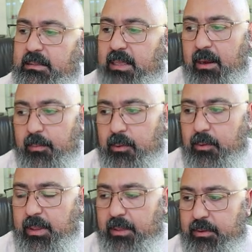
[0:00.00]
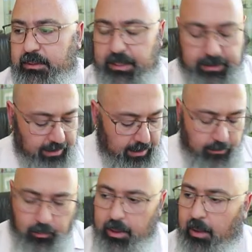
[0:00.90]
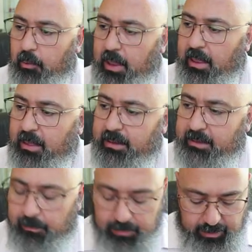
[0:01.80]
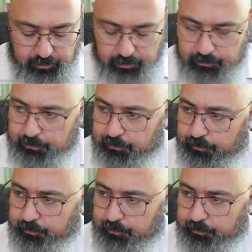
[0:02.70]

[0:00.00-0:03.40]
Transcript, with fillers: está reproduciéndose. Voy, a añadir también un,